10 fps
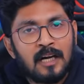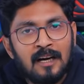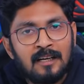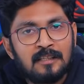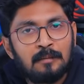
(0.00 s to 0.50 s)
మీకు
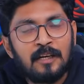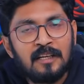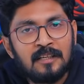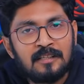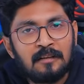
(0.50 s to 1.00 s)
ఆకలిస్తే మీరు
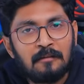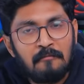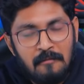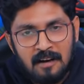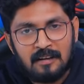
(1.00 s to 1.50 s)
ఏం చేస్తారు
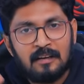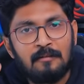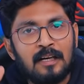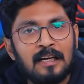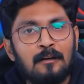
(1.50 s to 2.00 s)
వెంటనే
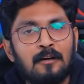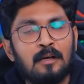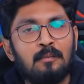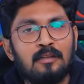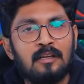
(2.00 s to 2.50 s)
వంటగదిలోకి
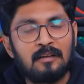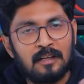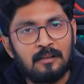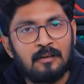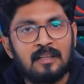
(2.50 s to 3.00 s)
వెళ్ళిపోతారు
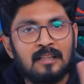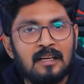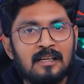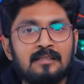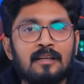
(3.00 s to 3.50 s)
ఏది దొరికితే
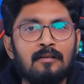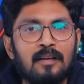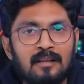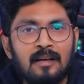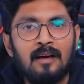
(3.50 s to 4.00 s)
తినేస్తారు
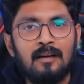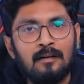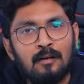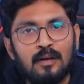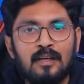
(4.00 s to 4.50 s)
లేదా
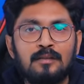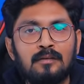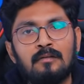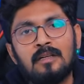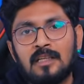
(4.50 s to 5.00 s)
ఇంట్లో లేడీస్
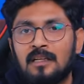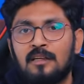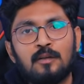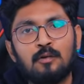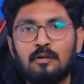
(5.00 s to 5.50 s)
ఉంటే వాళ్ళ చేత
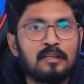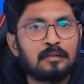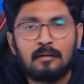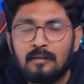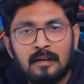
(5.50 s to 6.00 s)
ఏదో
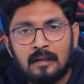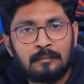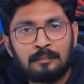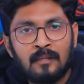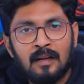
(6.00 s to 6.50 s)
వండించుకొని తింటారు
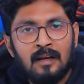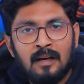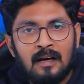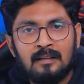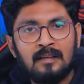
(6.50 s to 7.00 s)

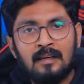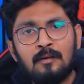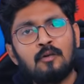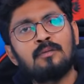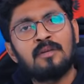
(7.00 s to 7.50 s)
అంతే
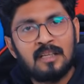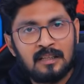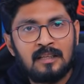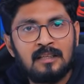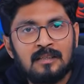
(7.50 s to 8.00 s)
కొంతమంది
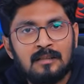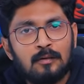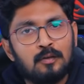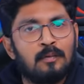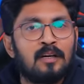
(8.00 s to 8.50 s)
అయితే ఏం చేస్తారు
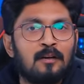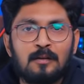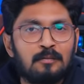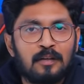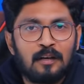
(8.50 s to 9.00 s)
జొమాటోలో
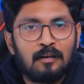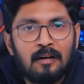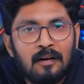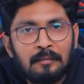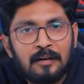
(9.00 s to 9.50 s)
స్విగ్గీలోనో
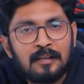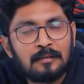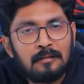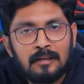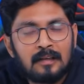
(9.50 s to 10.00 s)
ఆర్డర్
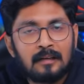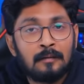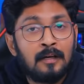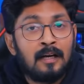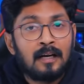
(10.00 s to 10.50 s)
పెట్టేసుకొని తింటారు
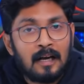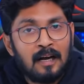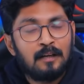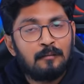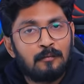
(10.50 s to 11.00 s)

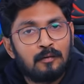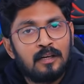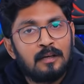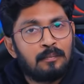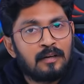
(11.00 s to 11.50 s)
కానీ
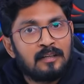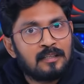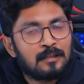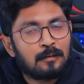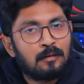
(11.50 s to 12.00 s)
ఫుడ్ని ప్రింట్
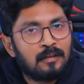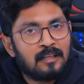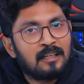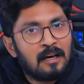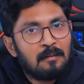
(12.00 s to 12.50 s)
చేసుకొని
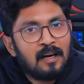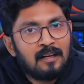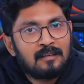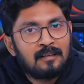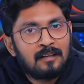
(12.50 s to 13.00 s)
తింటామా
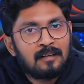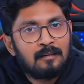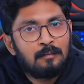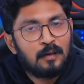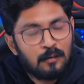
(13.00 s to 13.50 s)

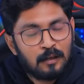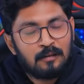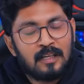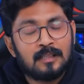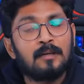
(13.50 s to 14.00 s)
మీరు
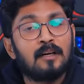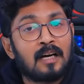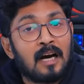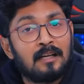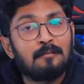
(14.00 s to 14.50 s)
వింటుంది నిజమే
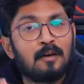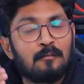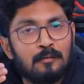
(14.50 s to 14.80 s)
కానీ మనం